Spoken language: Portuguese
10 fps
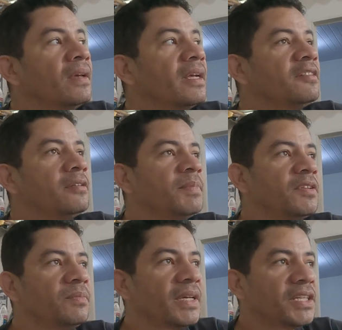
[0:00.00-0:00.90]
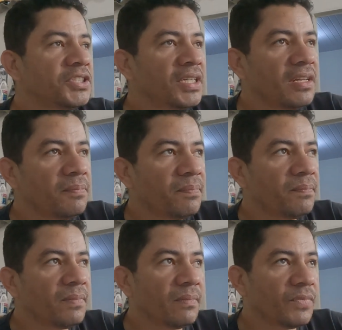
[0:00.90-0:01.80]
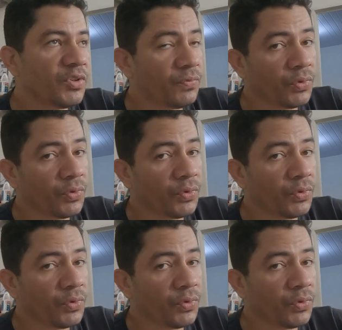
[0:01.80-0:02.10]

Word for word: Ele simplesmente, ele, se